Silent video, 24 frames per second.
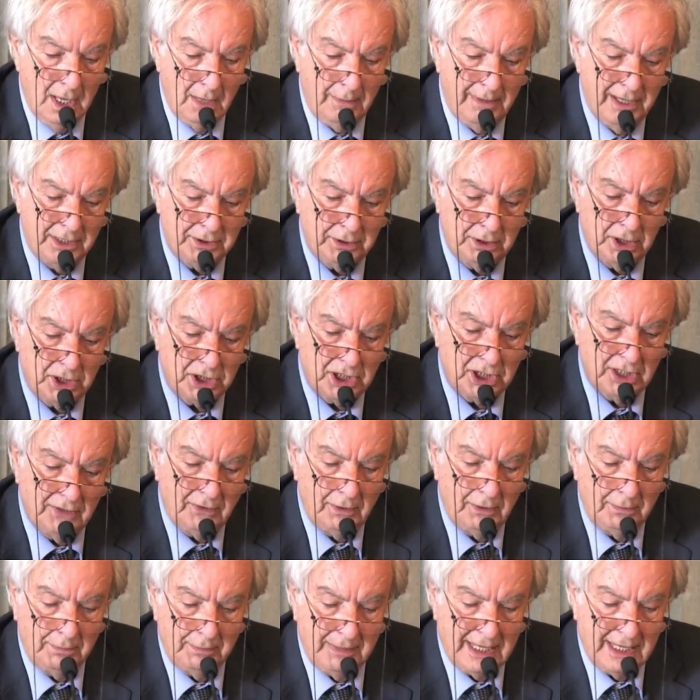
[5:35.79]
Questo
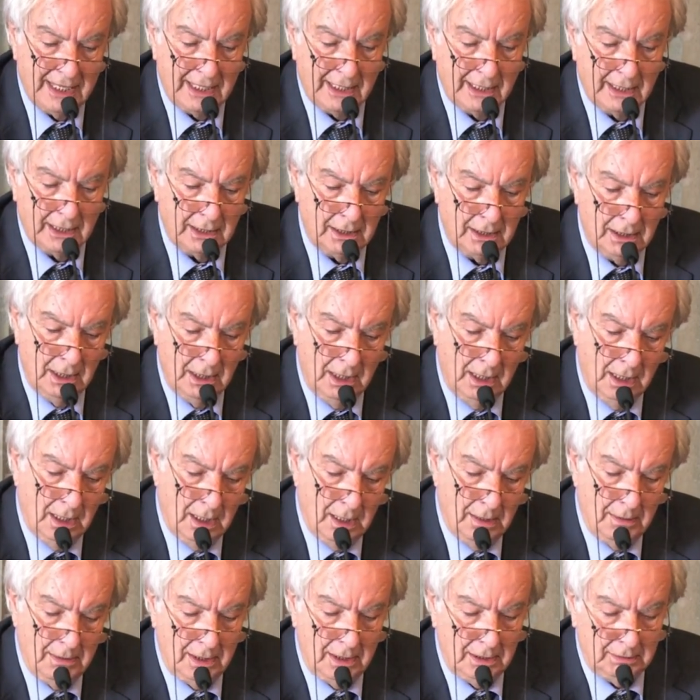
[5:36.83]
dicevo Menger.
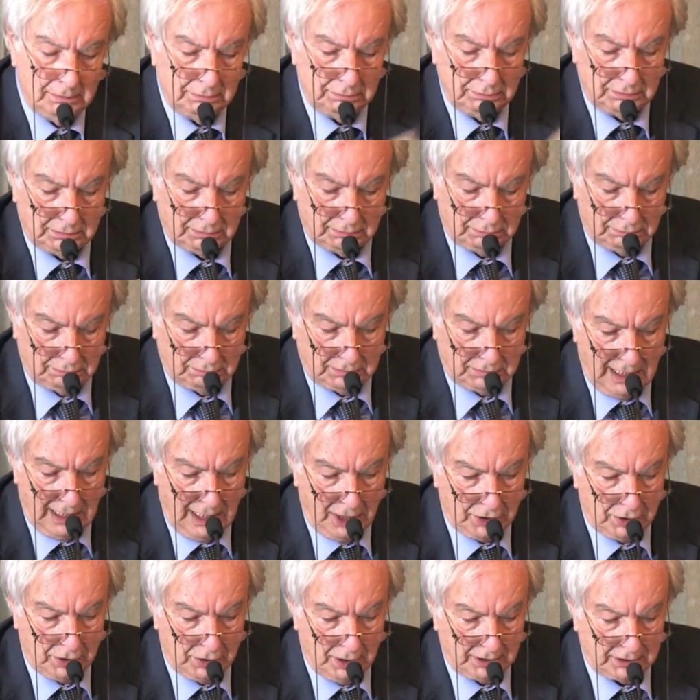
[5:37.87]
Eh,
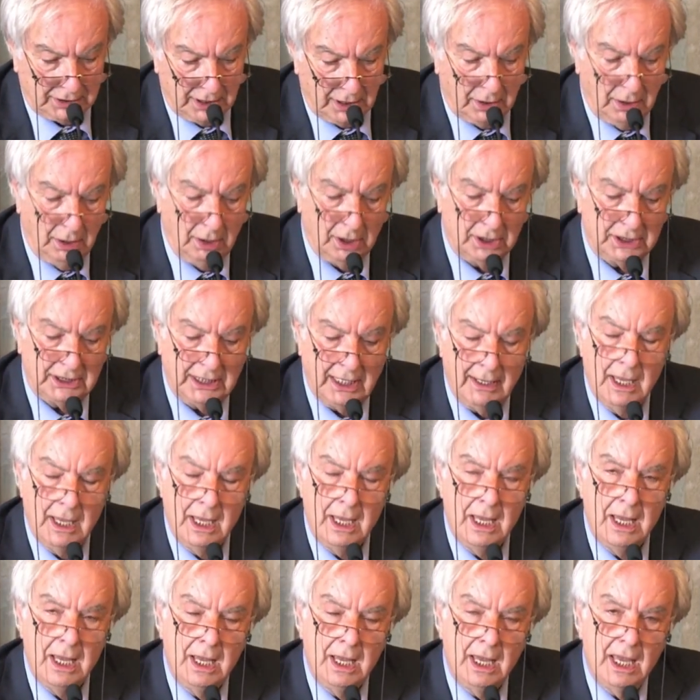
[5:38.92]
lascio altre cose
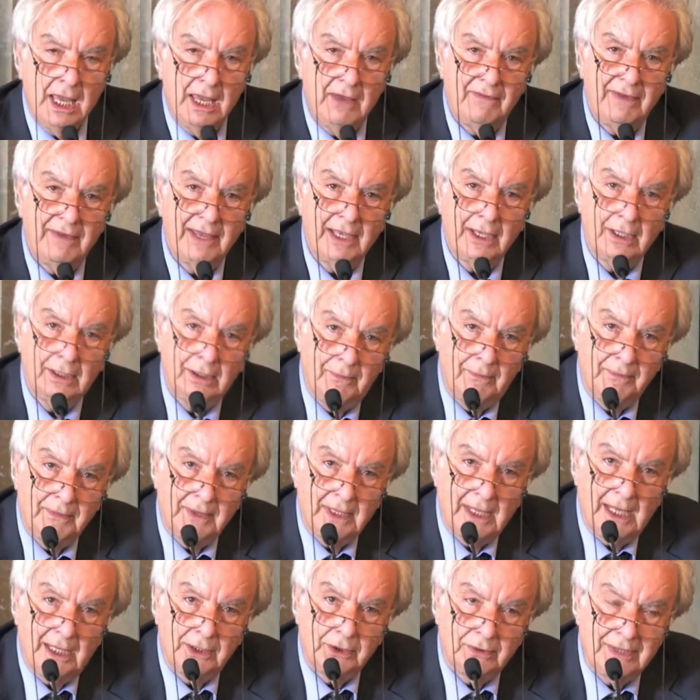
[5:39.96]
e
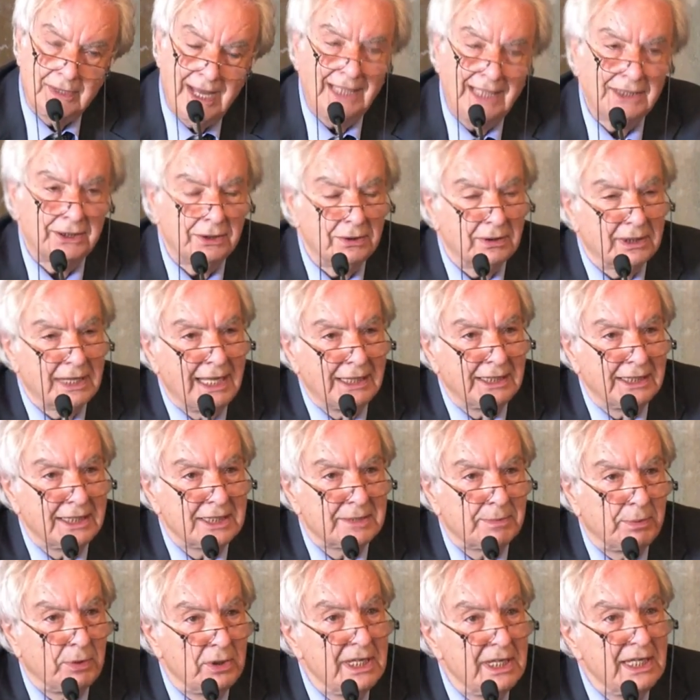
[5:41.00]
vengo ad un altro grande
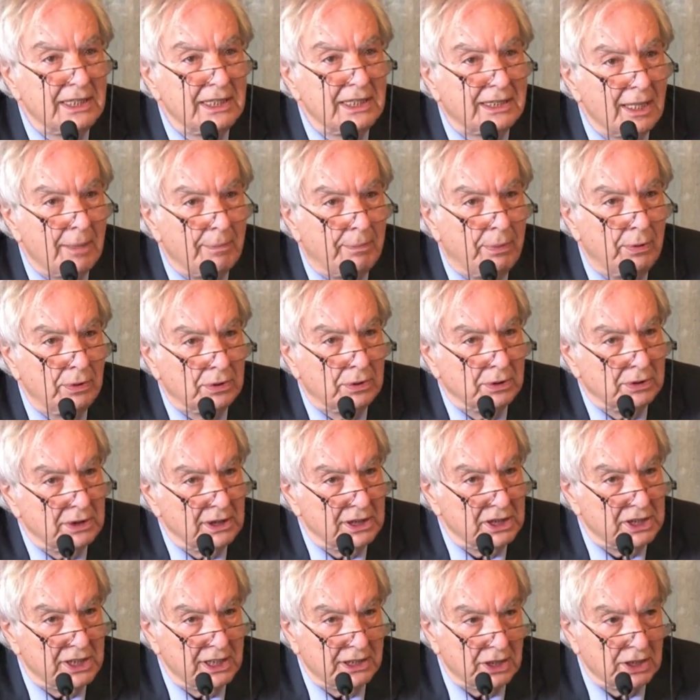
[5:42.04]
esponente appunto
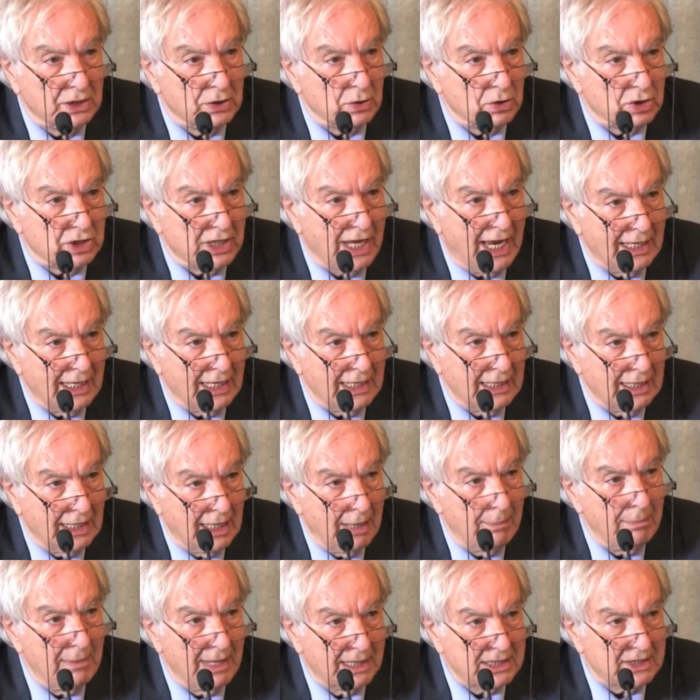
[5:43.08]
delle scienze sociali,
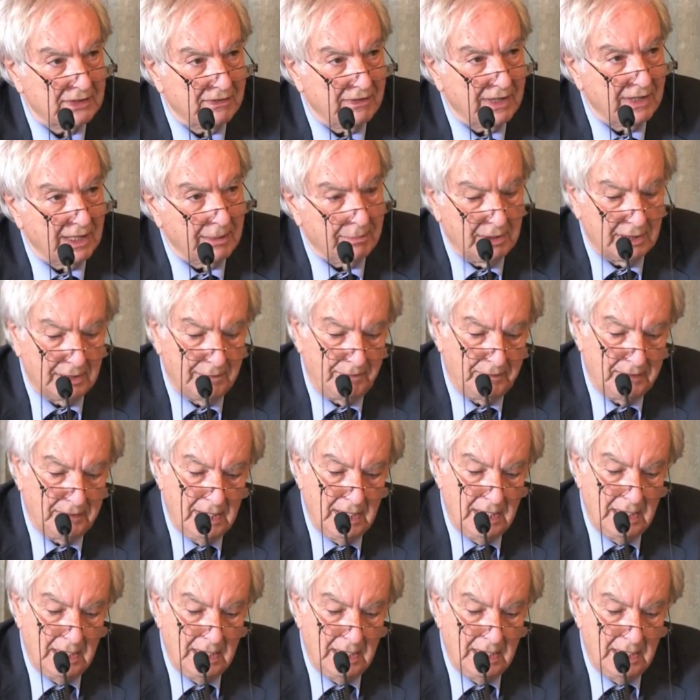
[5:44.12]
a Max Weber.